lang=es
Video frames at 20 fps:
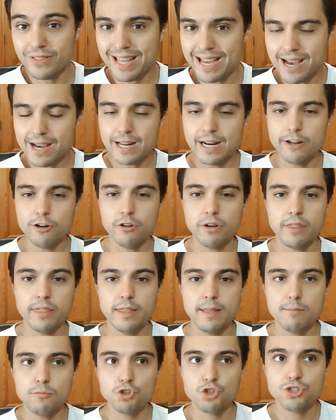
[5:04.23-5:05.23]
deja claro que
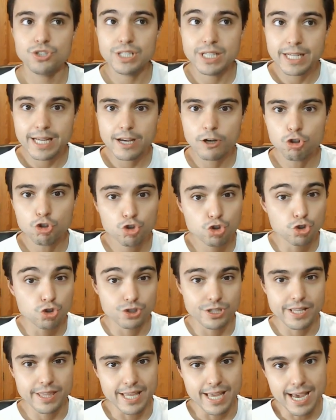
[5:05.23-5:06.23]
Zemo sigue con
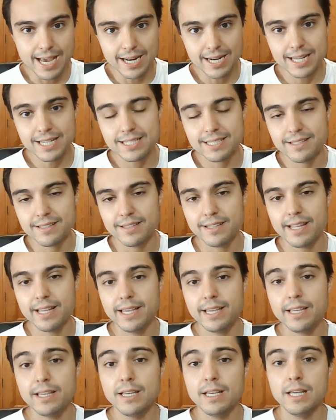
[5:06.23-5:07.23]
sus ideales
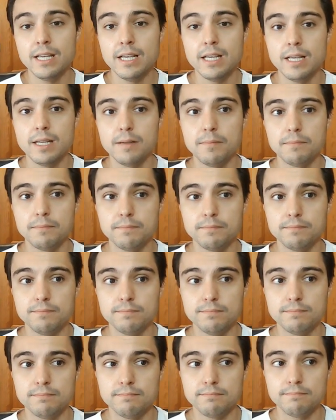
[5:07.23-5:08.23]
de
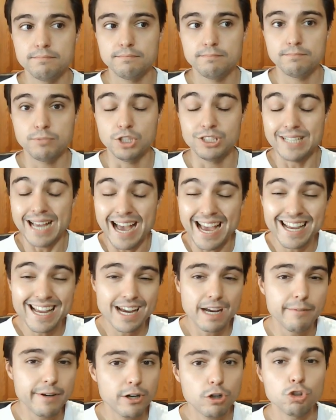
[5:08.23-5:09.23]
pues hay que
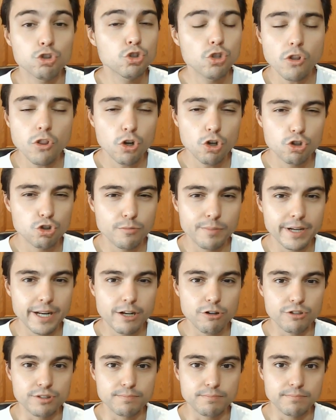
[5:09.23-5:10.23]
acabar con todos los
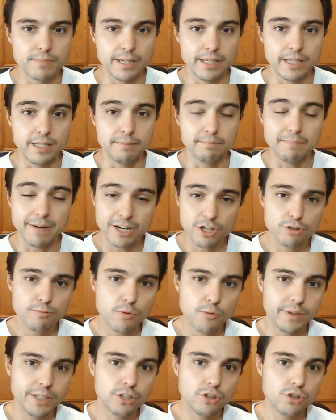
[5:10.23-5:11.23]
superhéroes. En varios
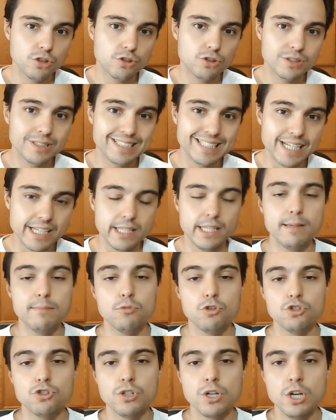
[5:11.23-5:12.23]
momentos
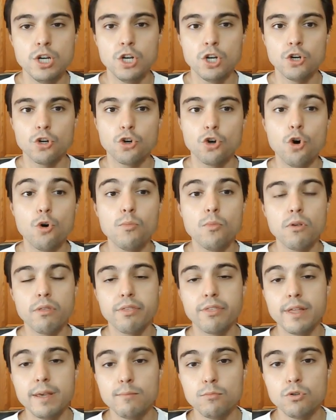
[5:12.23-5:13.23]
tenemos cómo
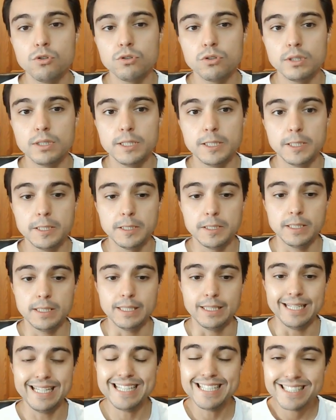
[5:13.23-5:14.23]
Zemo
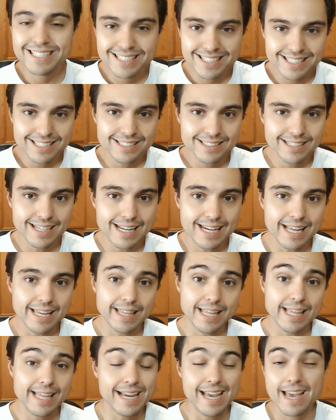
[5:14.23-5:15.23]
eh, insiste en la
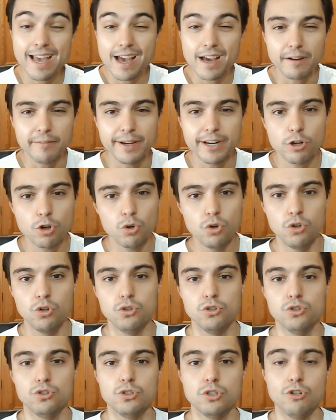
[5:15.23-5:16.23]
idea de que hay que acabar con,
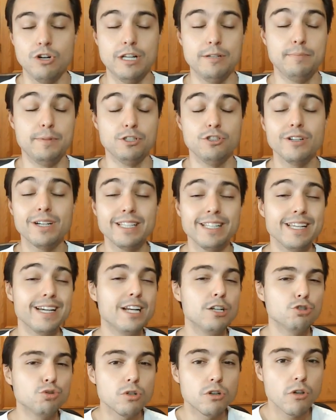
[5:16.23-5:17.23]
los, las personas que
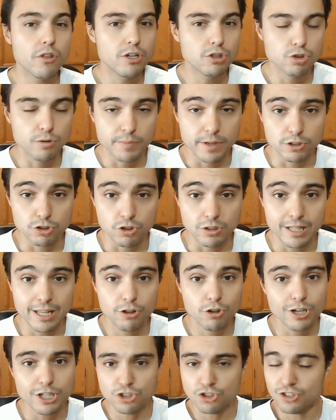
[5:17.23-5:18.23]
tienen el suero del
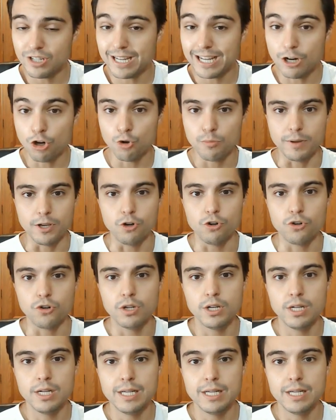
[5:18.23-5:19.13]
supersoldado, que eso saca lo peor